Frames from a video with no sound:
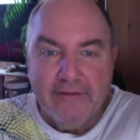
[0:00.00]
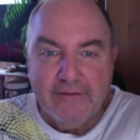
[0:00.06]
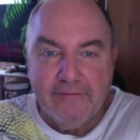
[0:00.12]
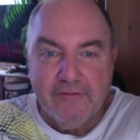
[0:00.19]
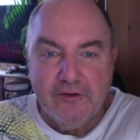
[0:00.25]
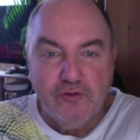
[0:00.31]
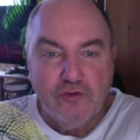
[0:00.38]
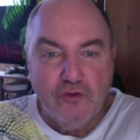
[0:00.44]
Ça
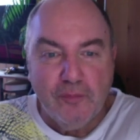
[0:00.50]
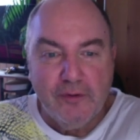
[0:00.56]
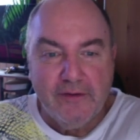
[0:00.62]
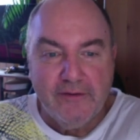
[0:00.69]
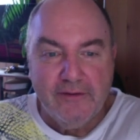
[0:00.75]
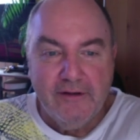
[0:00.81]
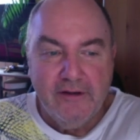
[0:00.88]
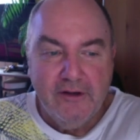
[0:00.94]
fait toujours
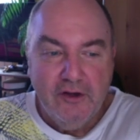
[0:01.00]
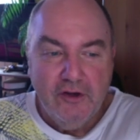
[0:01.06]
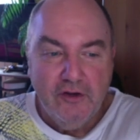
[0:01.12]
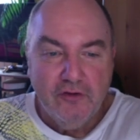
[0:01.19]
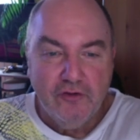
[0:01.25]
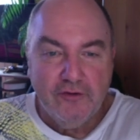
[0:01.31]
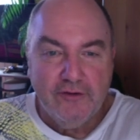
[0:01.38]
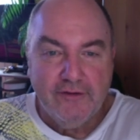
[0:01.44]
plaisir
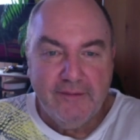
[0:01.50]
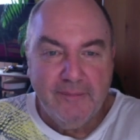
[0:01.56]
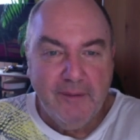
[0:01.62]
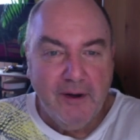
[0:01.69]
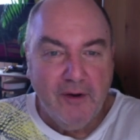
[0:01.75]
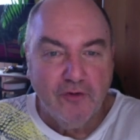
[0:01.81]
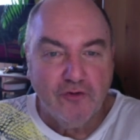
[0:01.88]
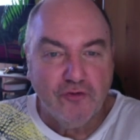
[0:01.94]
je sais, c'est
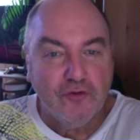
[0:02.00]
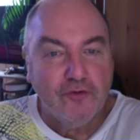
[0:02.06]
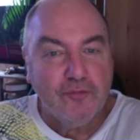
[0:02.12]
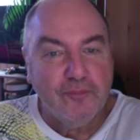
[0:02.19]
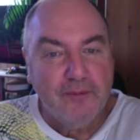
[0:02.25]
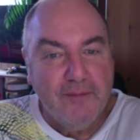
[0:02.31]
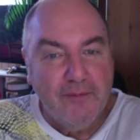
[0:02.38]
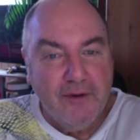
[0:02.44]
pas grand-chose,
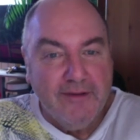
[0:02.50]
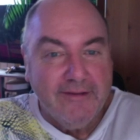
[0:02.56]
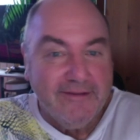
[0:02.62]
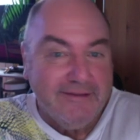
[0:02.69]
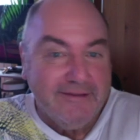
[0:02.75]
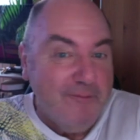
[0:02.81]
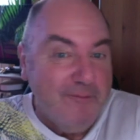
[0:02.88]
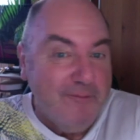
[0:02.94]
mais moi,
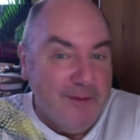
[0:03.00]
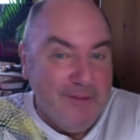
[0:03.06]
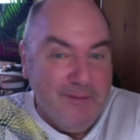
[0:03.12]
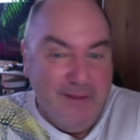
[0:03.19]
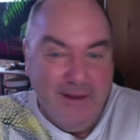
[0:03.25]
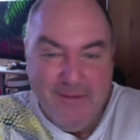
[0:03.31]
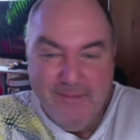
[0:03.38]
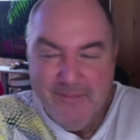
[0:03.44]
ça me plaît
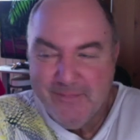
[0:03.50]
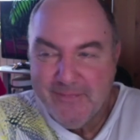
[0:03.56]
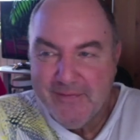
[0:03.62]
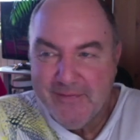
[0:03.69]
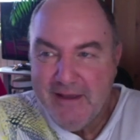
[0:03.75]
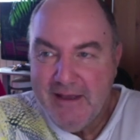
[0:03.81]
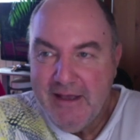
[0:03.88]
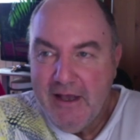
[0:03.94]
bien.
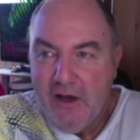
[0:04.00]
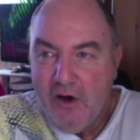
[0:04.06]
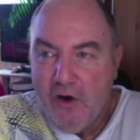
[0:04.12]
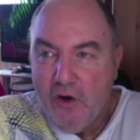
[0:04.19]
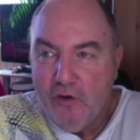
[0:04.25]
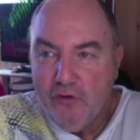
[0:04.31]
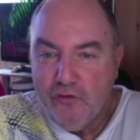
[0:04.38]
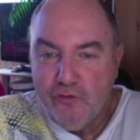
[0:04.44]

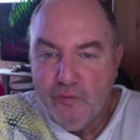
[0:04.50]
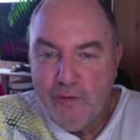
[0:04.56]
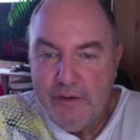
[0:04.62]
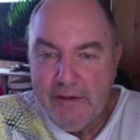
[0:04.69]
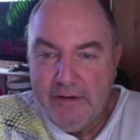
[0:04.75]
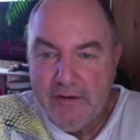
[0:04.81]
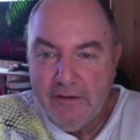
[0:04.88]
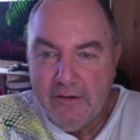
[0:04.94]

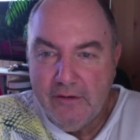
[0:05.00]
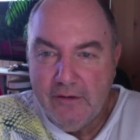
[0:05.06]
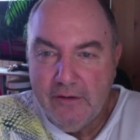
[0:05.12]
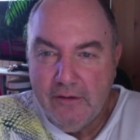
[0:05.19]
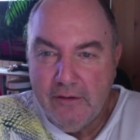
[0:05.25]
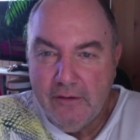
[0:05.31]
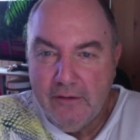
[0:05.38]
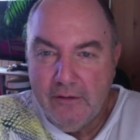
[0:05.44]
Ensuite,
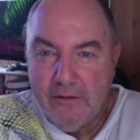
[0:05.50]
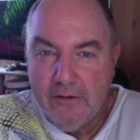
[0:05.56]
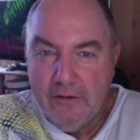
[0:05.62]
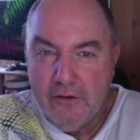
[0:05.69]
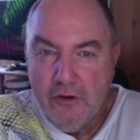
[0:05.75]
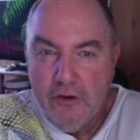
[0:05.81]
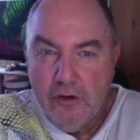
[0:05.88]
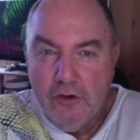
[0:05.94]
euh,
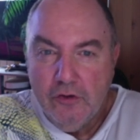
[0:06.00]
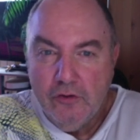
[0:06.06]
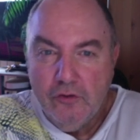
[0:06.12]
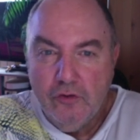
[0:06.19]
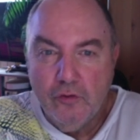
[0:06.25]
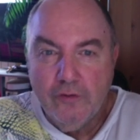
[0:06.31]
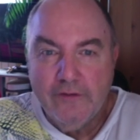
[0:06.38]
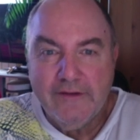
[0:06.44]

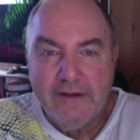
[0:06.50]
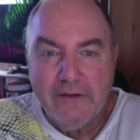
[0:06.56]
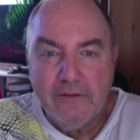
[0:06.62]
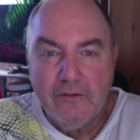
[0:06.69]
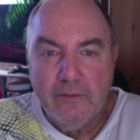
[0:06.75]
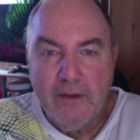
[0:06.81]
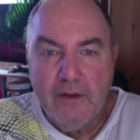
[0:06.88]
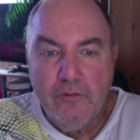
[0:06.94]
donc cette
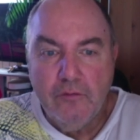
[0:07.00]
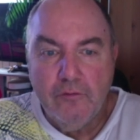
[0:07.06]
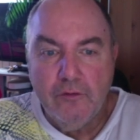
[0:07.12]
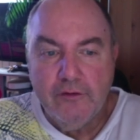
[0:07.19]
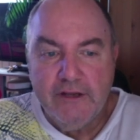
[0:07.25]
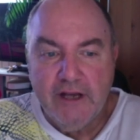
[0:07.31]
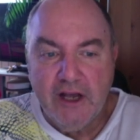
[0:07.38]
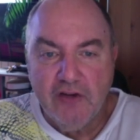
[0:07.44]
semaine, nouveau
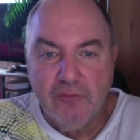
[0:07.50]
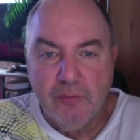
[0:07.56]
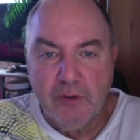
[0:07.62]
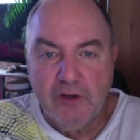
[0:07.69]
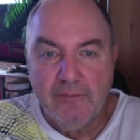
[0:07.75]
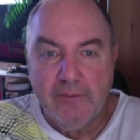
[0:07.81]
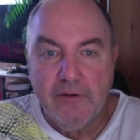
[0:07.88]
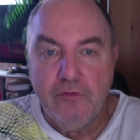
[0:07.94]
tirage pour la
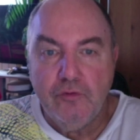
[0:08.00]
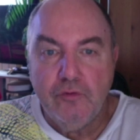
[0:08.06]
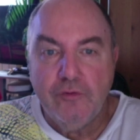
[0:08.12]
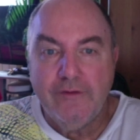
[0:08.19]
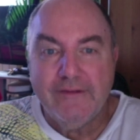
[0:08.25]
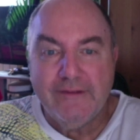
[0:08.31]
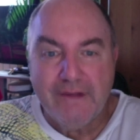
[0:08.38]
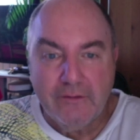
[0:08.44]
semaine du
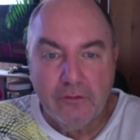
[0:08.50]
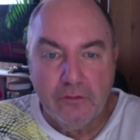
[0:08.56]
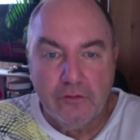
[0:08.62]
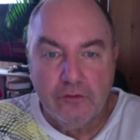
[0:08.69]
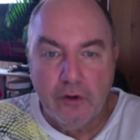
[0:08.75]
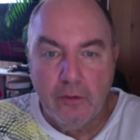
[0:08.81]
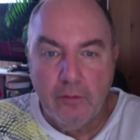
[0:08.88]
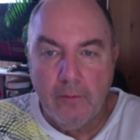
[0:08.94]
16
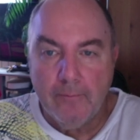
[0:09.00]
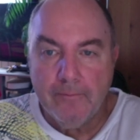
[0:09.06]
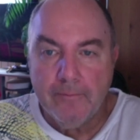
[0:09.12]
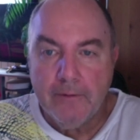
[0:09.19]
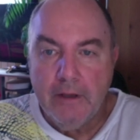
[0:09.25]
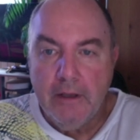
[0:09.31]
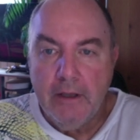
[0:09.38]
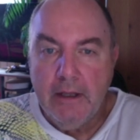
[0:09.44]
octobre.
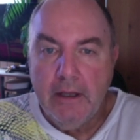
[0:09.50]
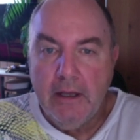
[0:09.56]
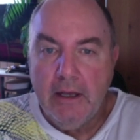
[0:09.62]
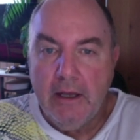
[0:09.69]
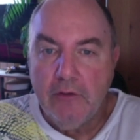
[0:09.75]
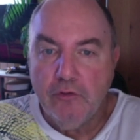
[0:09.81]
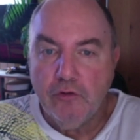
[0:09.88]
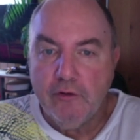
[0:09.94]

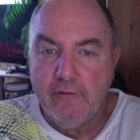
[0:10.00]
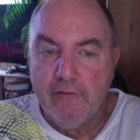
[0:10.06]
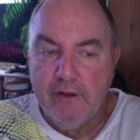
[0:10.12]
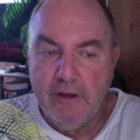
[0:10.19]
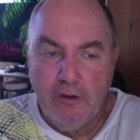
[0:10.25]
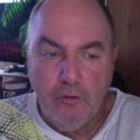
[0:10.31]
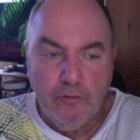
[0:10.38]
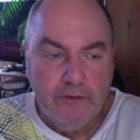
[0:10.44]
Hein, donc il
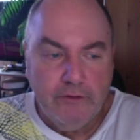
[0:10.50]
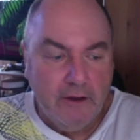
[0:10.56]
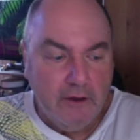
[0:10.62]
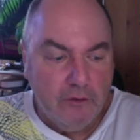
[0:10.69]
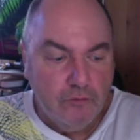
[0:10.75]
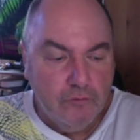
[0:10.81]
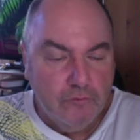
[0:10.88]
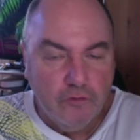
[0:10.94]
y a aussi un
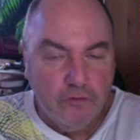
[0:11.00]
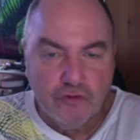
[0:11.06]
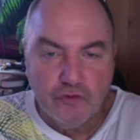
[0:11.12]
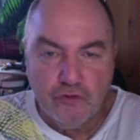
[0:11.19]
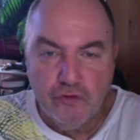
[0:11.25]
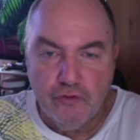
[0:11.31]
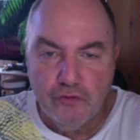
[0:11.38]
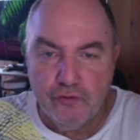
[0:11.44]
nouveau
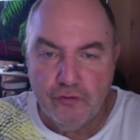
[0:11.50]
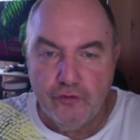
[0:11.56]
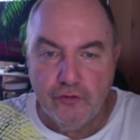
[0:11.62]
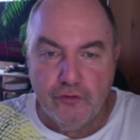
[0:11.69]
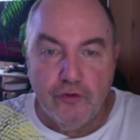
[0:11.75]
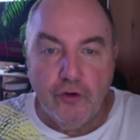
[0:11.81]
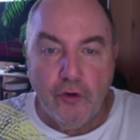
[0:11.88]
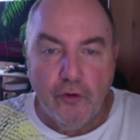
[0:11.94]
jeu de,
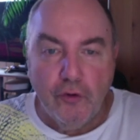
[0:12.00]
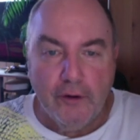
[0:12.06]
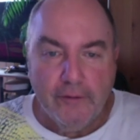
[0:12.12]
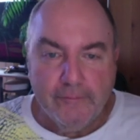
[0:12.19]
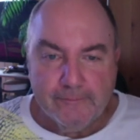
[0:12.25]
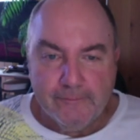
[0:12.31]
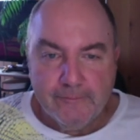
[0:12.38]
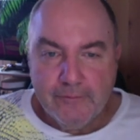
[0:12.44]
dedans,
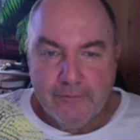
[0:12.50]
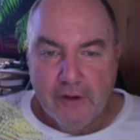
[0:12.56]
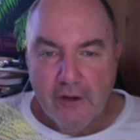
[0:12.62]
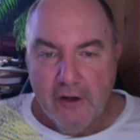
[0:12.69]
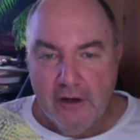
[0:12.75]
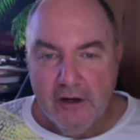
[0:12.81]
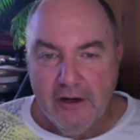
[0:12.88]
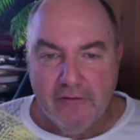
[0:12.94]
hein.
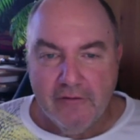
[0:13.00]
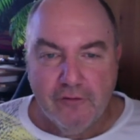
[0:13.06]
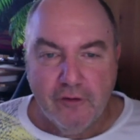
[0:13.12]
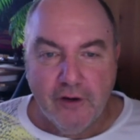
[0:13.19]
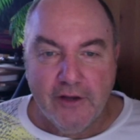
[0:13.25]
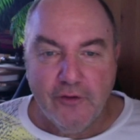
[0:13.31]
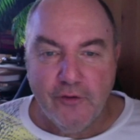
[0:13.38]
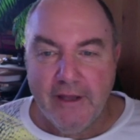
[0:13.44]
la
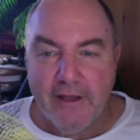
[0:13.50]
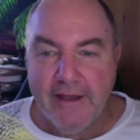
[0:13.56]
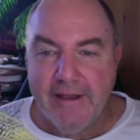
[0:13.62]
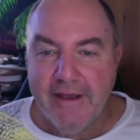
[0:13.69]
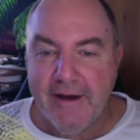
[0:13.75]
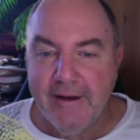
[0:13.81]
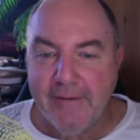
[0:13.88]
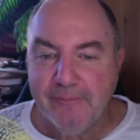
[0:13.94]
forêt de Gaïa.